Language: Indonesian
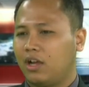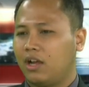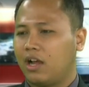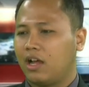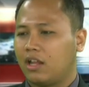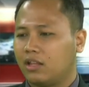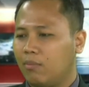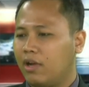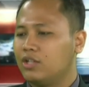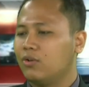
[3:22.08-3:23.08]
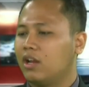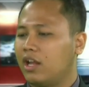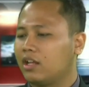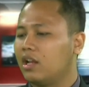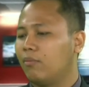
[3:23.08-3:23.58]
uh, anggaran tambahan juga
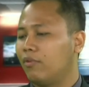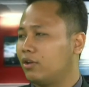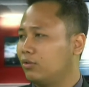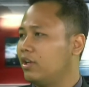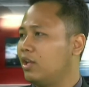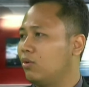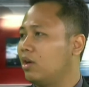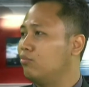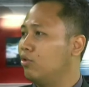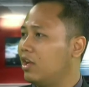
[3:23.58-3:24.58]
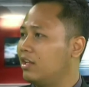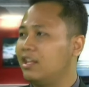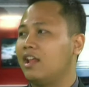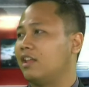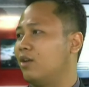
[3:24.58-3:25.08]
naik dalam waktu yang hitungan bulan,
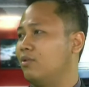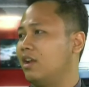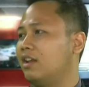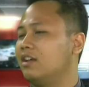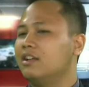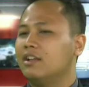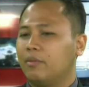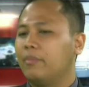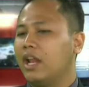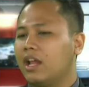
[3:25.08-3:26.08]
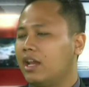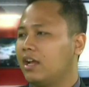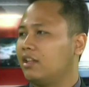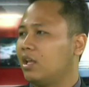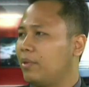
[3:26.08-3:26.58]
tidak hmm. tahunan. Hmm. Beda dengan
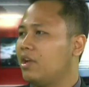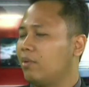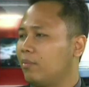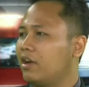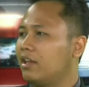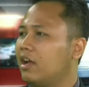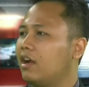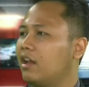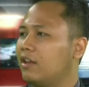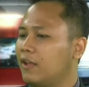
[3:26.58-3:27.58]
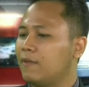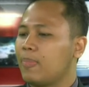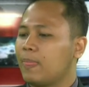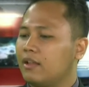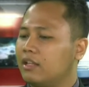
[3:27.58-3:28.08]
IKTP yang memang di anggarannya
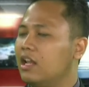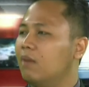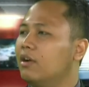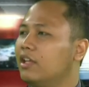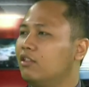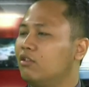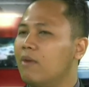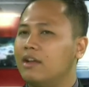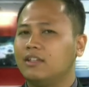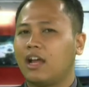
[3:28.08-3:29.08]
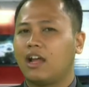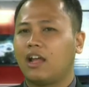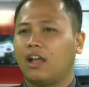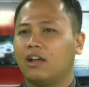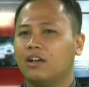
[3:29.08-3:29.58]
tidak begitu banyak
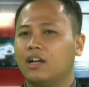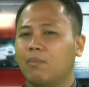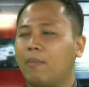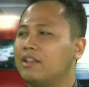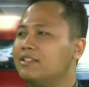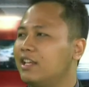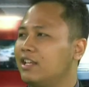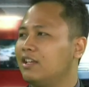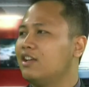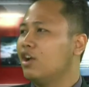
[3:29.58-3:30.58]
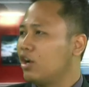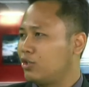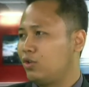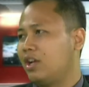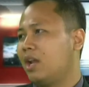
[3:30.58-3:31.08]
uh, memancing
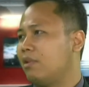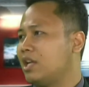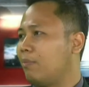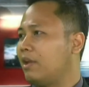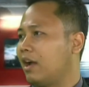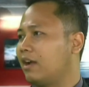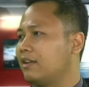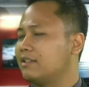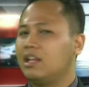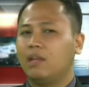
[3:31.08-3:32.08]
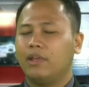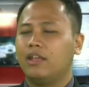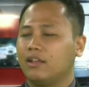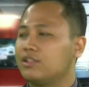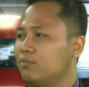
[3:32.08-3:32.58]
kecurigaan banyak pihak. Hmm. Jadi
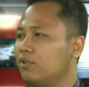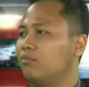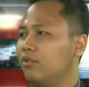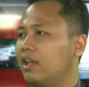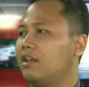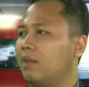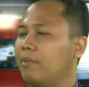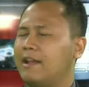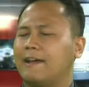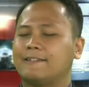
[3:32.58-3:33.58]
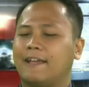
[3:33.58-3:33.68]
lebih smooth mungkin dalam pandangan